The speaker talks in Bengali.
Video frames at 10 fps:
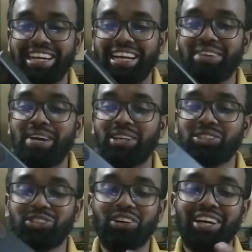এটাকে মানুষ
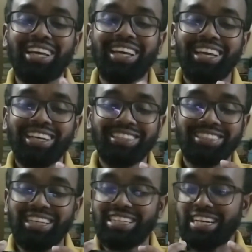কয়
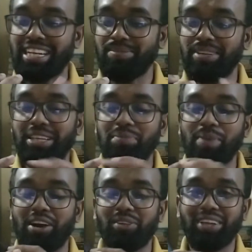যে এটার নাম নাকি
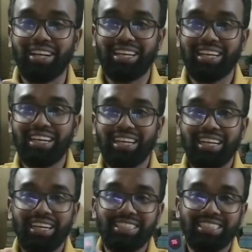পাওয়ার ব্যাংক
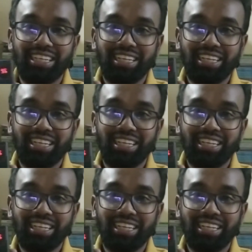এই যে